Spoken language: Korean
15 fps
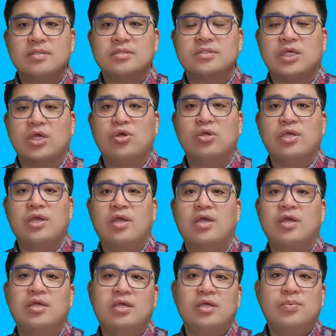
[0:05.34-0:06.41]
자
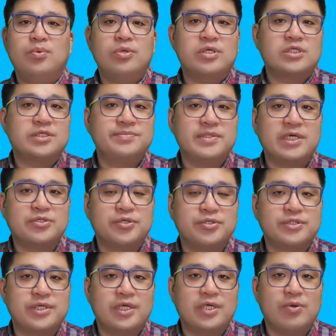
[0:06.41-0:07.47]
이렇게 일본이 침략
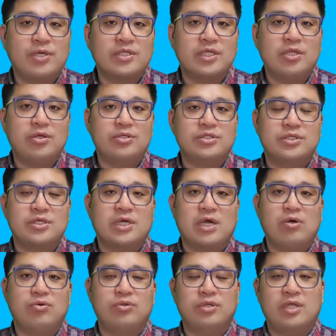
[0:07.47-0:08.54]
전쟁이 확대되어지는
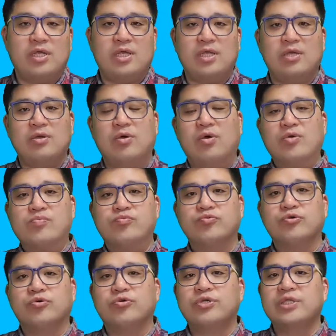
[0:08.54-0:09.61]
가운데
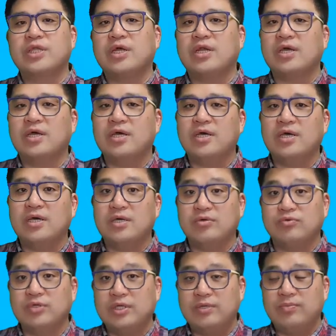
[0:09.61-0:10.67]
어, 우리나라
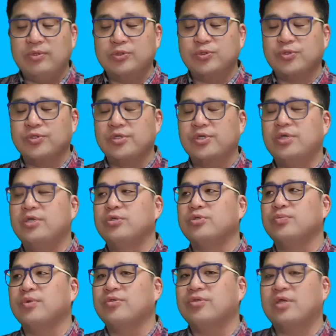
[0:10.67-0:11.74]
우리 민족을 뭐
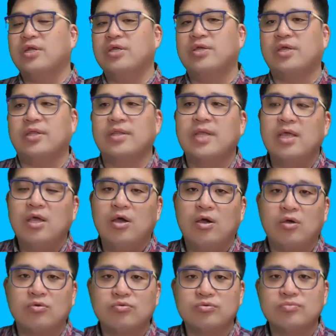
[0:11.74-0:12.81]
식사라기 한
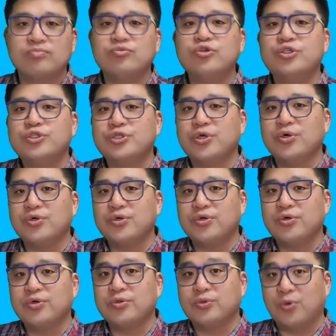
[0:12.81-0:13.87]
어,
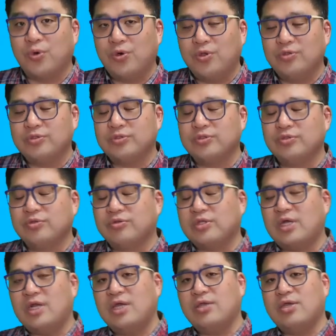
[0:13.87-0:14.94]
물적으로 동원
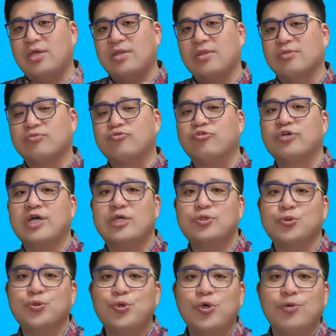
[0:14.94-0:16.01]
식사라기 한 국가
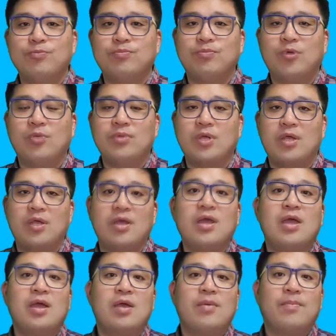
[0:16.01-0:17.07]
총동원법이
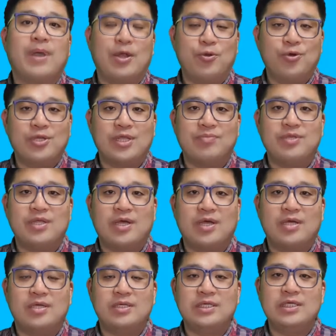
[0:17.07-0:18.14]
발효가됩니다.
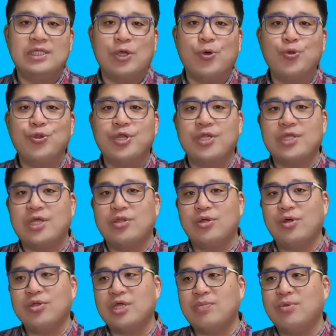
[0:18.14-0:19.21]
이 내용들에
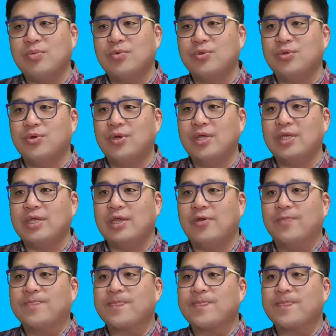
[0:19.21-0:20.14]
대해서 살펴보도록 할게요.